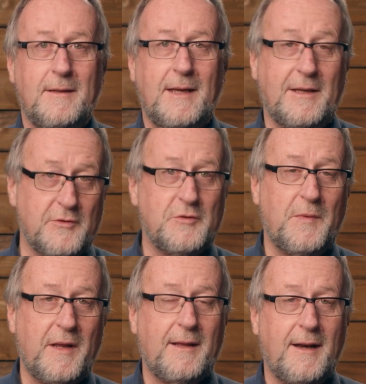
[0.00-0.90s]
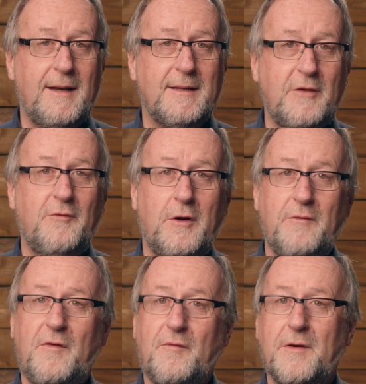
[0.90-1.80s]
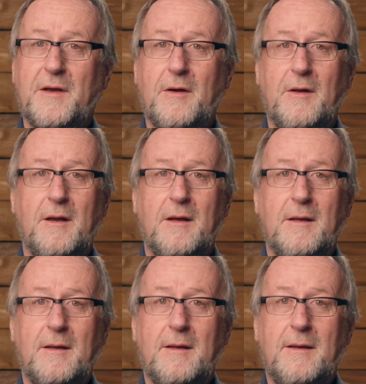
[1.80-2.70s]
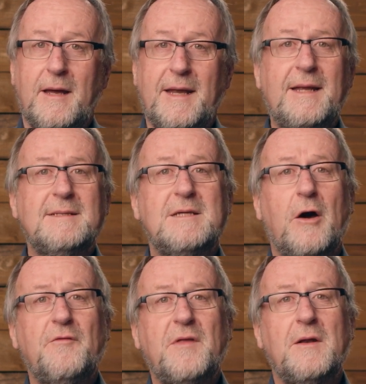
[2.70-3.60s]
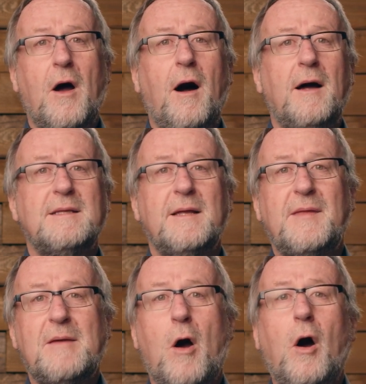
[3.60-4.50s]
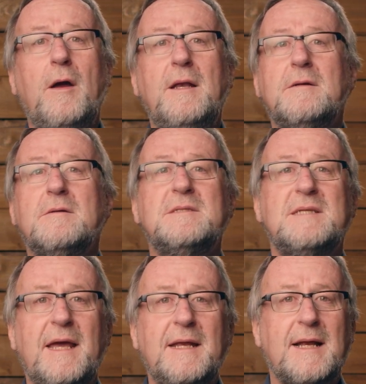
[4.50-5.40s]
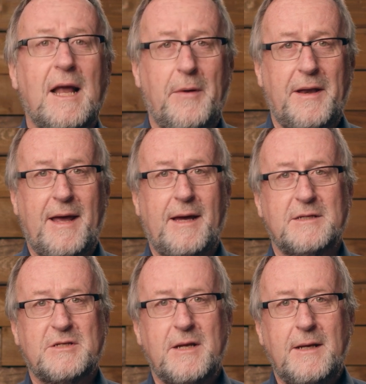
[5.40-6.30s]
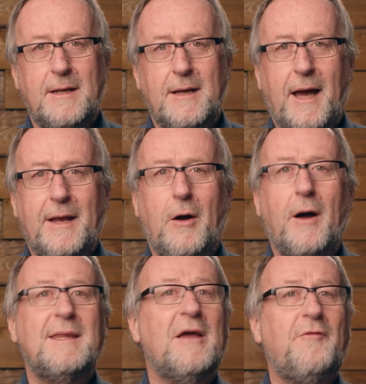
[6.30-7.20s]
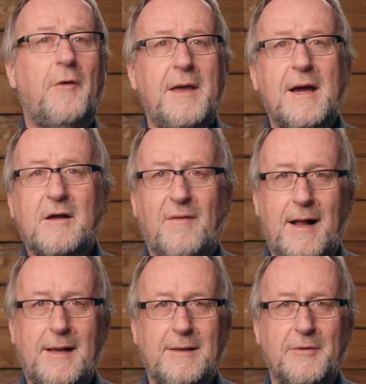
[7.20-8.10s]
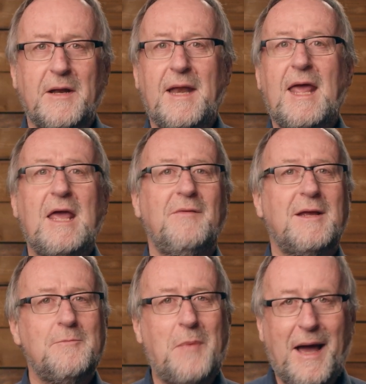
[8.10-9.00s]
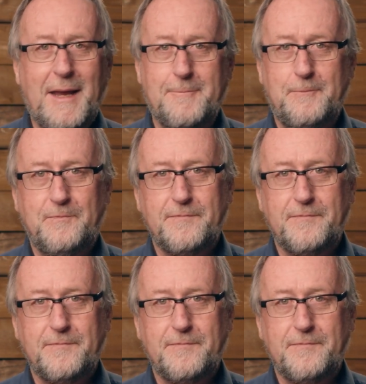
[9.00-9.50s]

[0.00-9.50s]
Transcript: Jesus spricht relativ häufig von der Hölle. Er nennt sie oft den Ort, an dem Heulen und Zähneklappern herrscht ein Ort der Feuerquallen oder der ewigen Pein.